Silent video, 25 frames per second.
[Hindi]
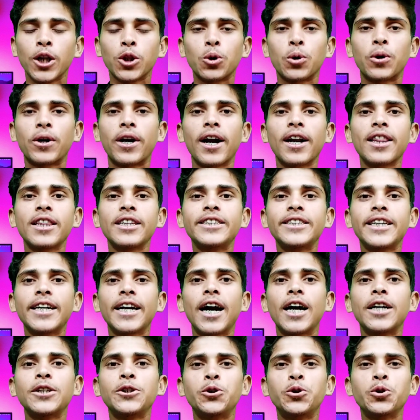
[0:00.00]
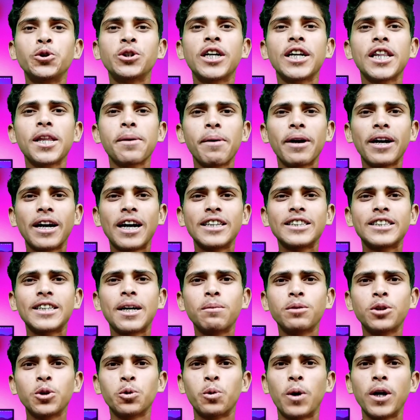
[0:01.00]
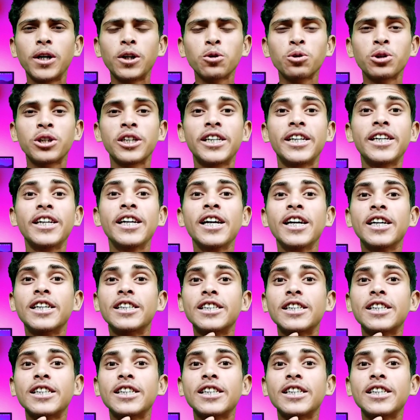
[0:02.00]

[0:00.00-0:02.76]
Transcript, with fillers: तो कर लीजिए दीजिएगा यूजर नेम घनश्याम जी वन टू थ्री